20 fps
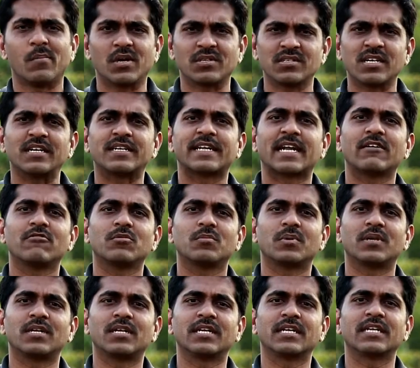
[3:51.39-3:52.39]
பஸ்ஸில்
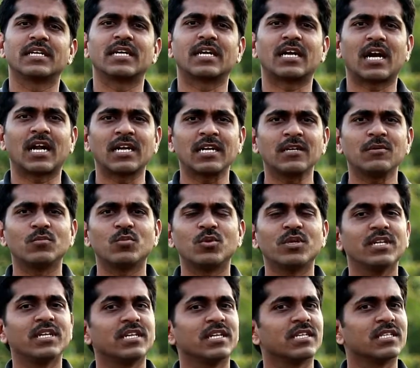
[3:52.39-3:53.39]
ட்ராவல் பண்ணுறீங்க பண்ணுறீங்க கண்ணை
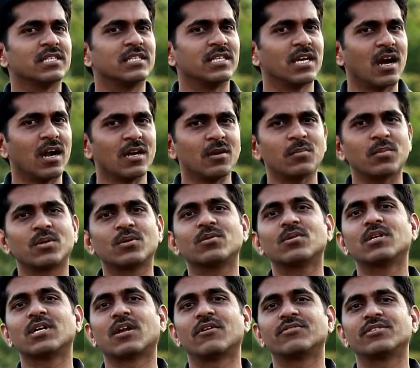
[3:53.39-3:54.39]
மூடி நீங்கள் தியானம்
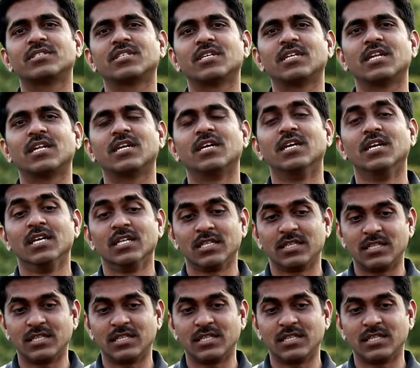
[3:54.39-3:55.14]
பண்ணணுங்கிற அவசியம் இல்லை